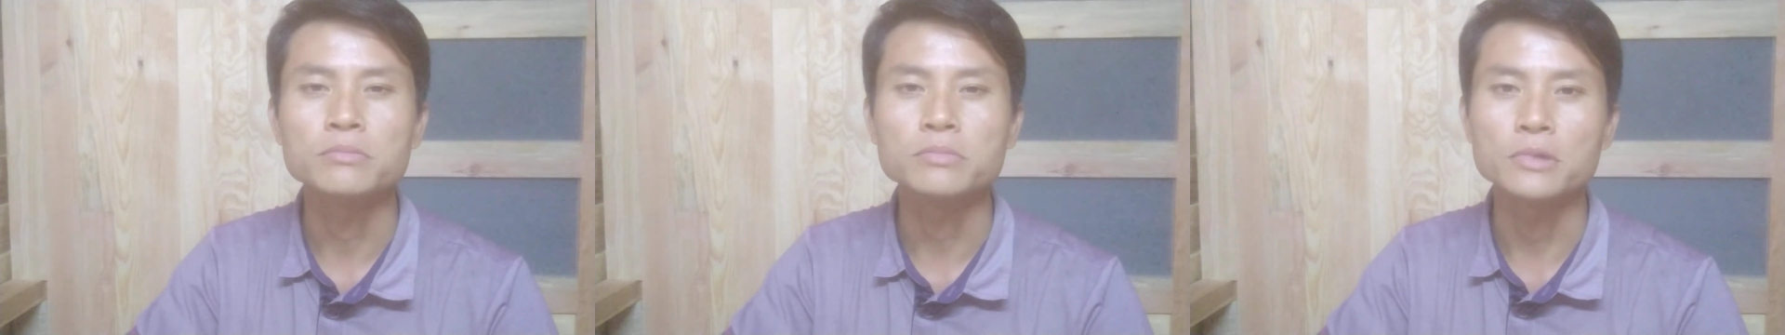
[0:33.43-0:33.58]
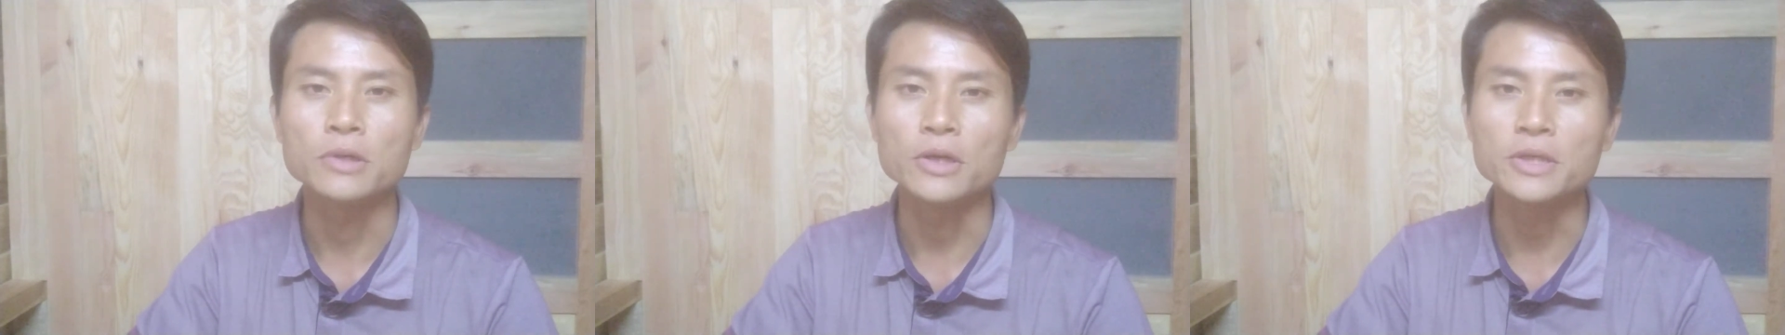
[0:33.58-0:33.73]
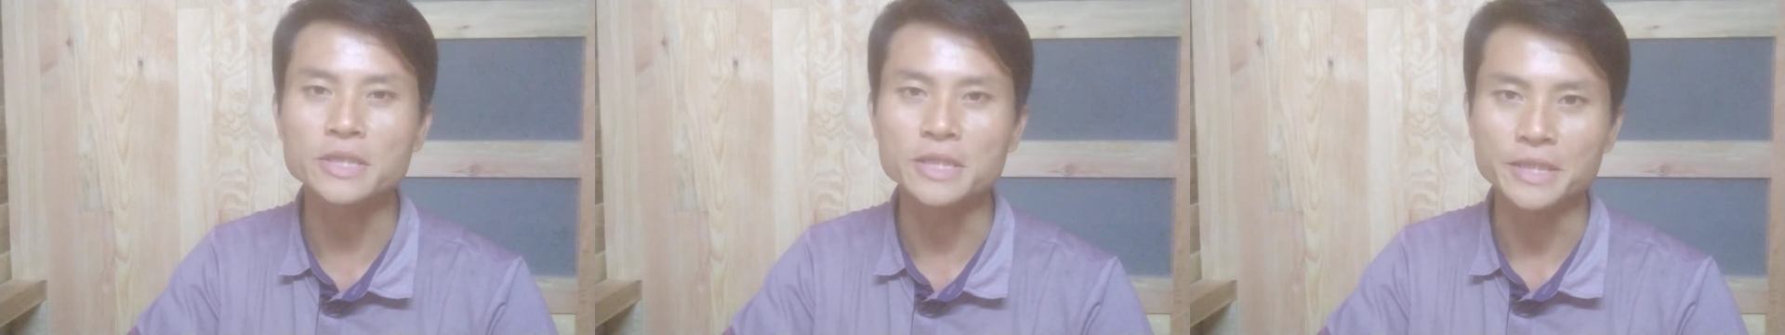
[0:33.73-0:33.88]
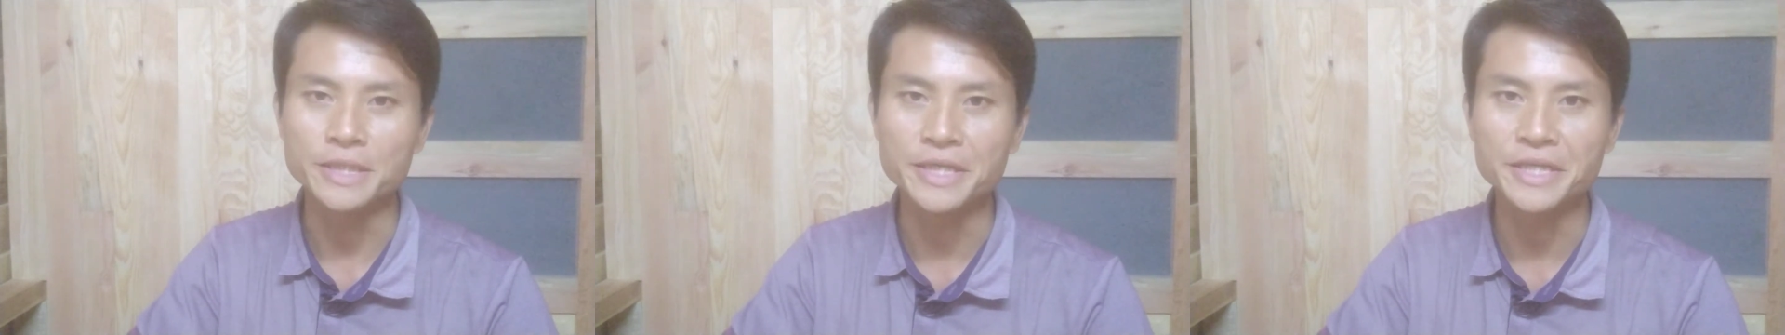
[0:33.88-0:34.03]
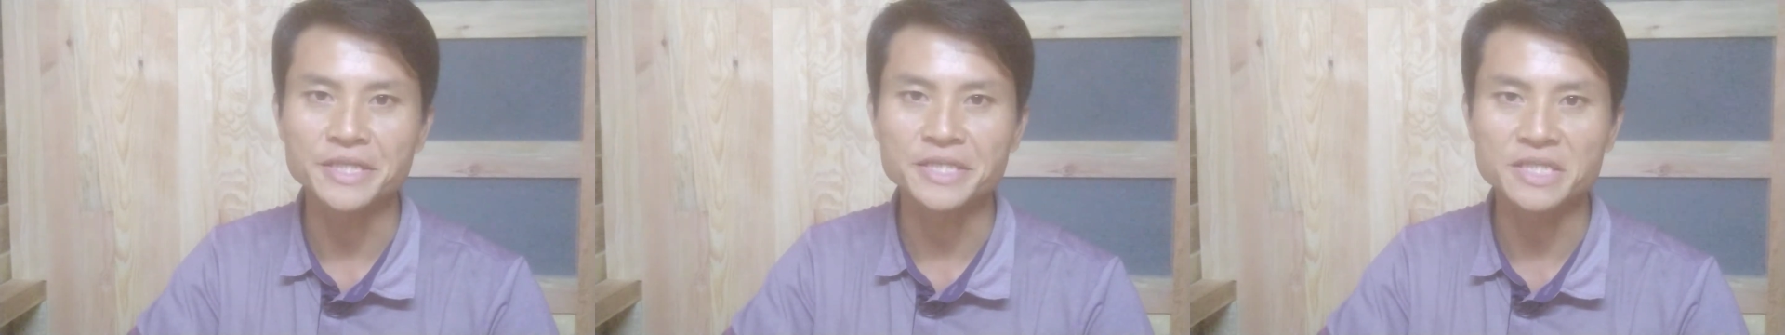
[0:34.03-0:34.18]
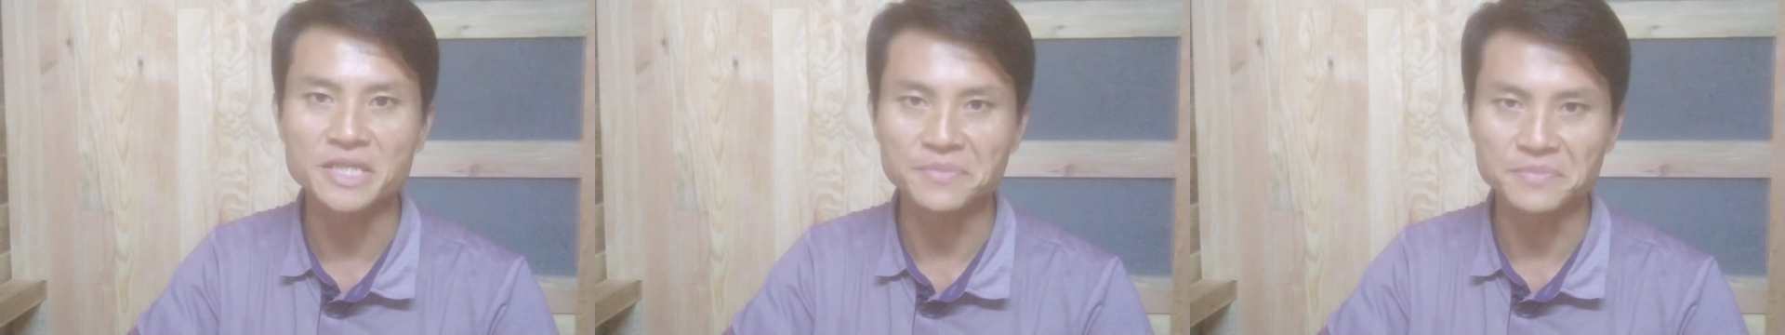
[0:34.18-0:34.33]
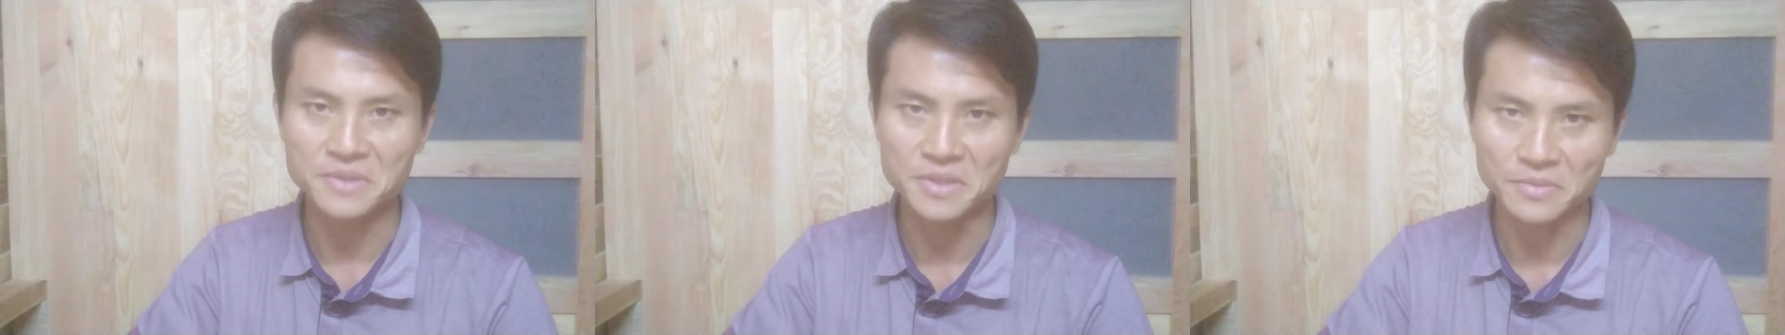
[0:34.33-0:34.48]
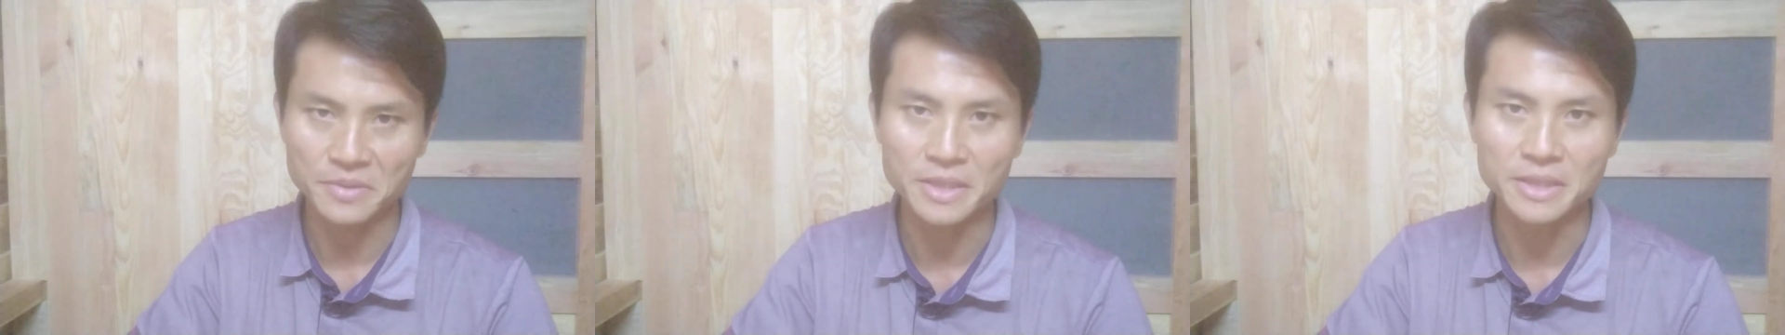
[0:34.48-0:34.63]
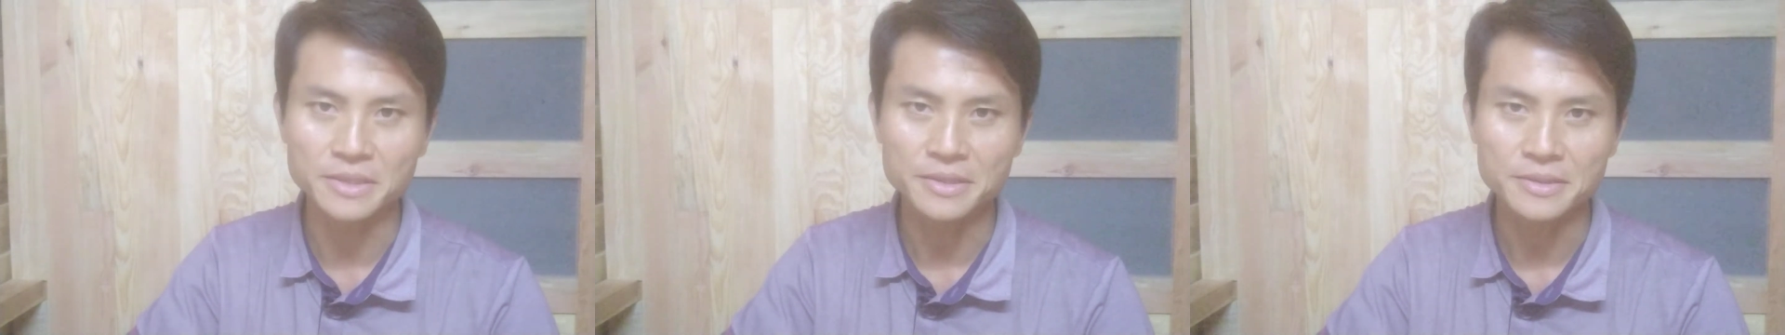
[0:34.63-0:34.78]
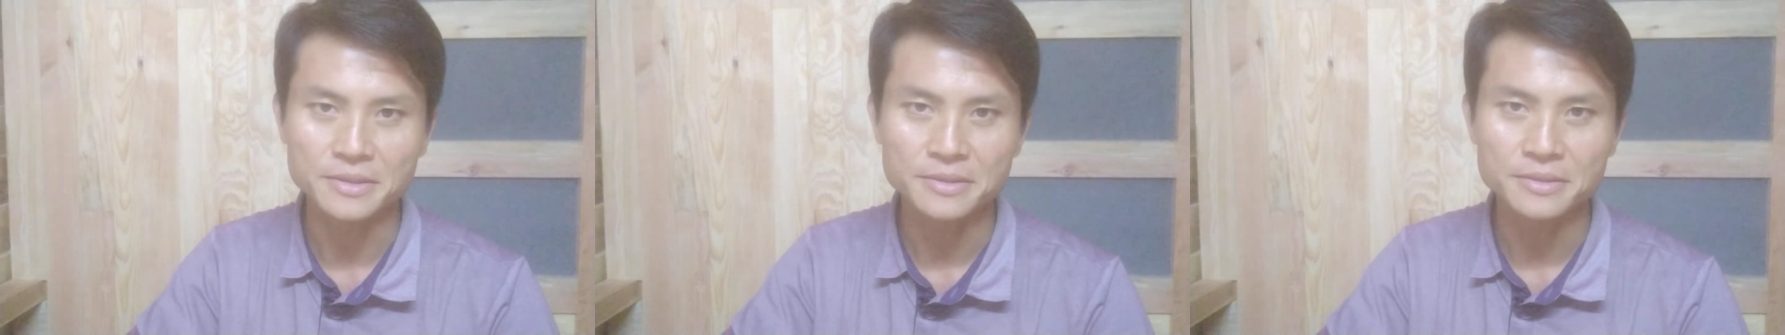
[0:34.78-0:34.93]
nó trở nên trầm trọng
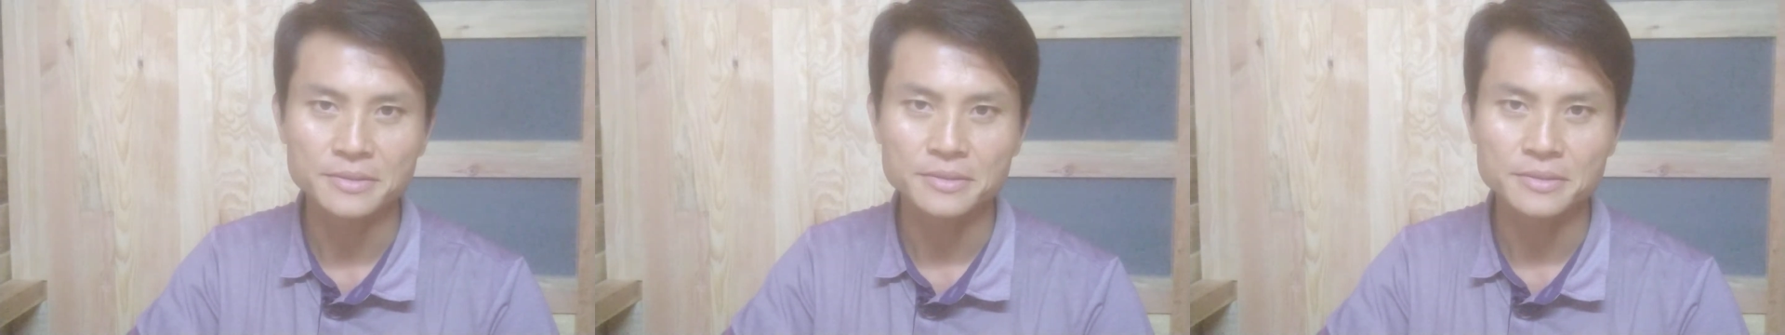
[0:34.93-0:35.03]
hơn.